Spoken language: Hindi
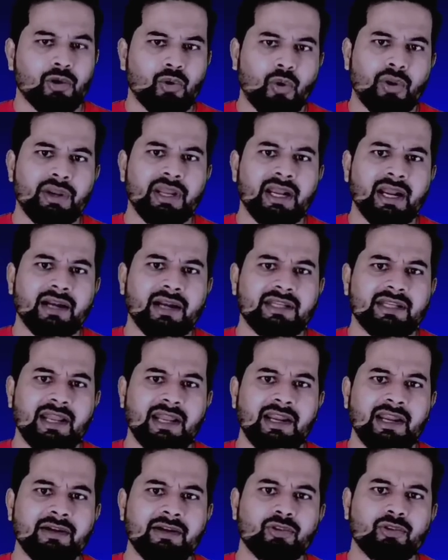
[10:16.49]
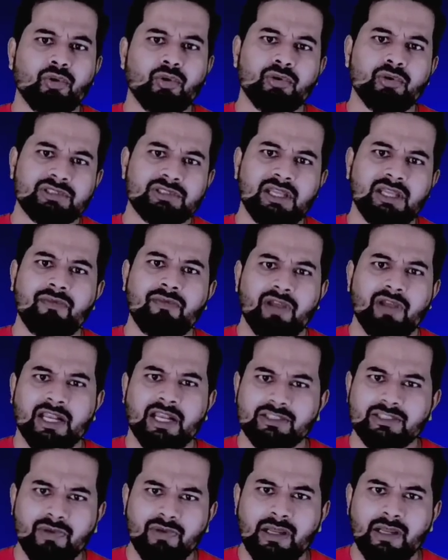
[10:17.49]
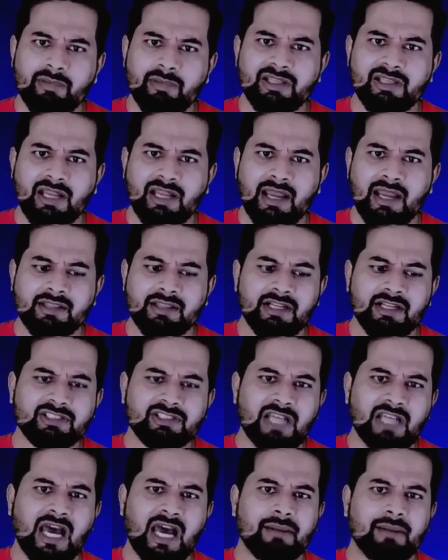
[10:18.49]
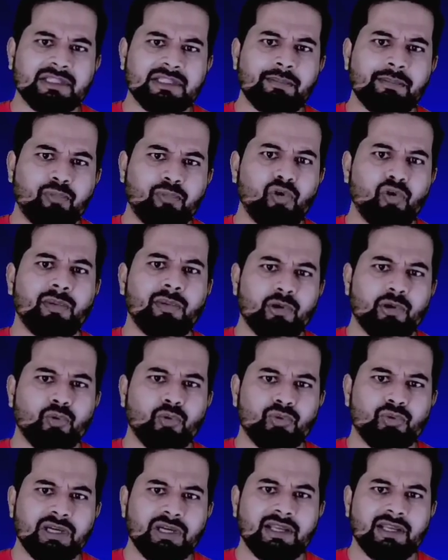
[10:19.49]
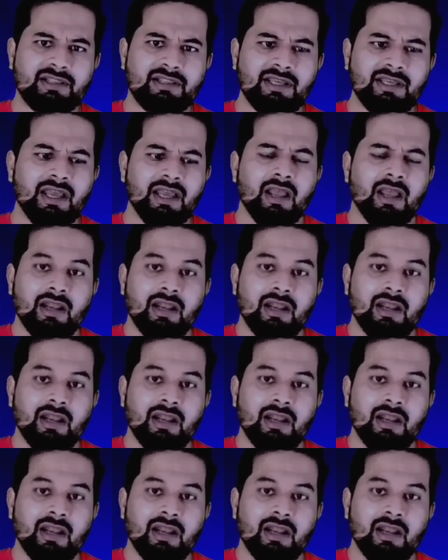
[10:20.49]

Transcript: रोने का टैलेंट तो उसने फेकसवी ने भी दिखाया था ना चार बजे पूल में कूद गई थी